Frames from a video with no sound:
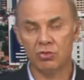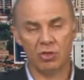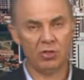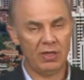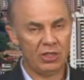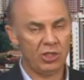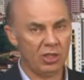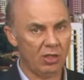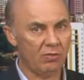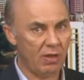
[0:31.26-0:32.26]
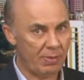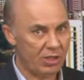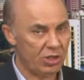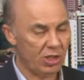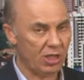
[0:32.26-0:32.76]
só não na China, hein? não vá para a
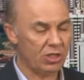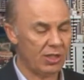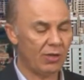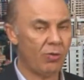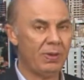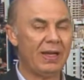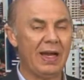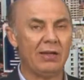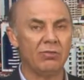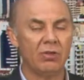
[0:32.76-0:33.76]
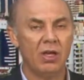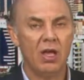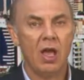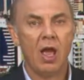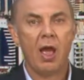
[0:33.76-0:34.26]
China, a China está complicado.
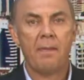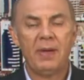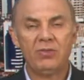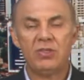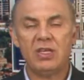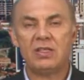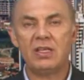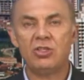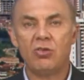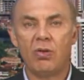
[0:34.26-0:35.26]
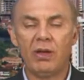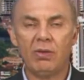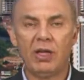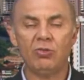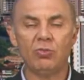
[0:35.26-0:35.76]
Mas se você quiser assistir em qualquer
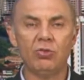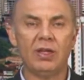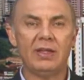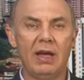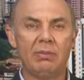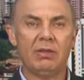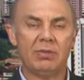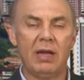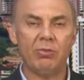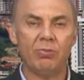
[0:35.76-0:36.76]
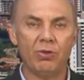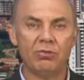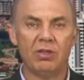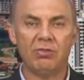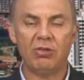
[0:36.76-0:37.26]
lugar do mundo, é
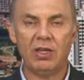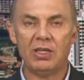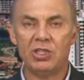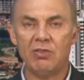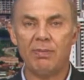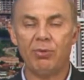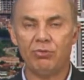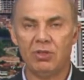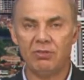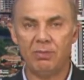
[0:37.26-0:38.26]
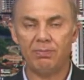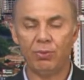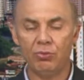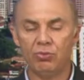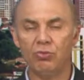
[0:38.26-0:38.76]

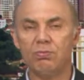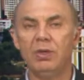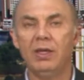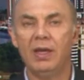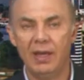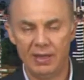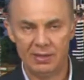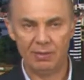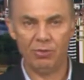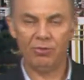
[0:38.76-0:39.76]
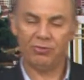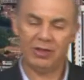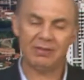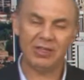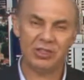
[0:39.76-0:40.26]
www.tvalternativa.tv.br, tá bom? Eu
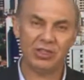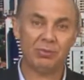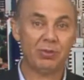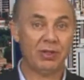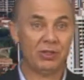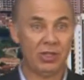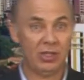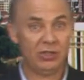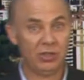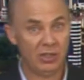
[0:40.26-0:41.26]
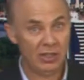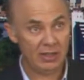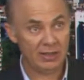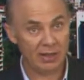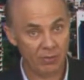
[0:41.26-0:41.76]
falo da China porque, gente, tá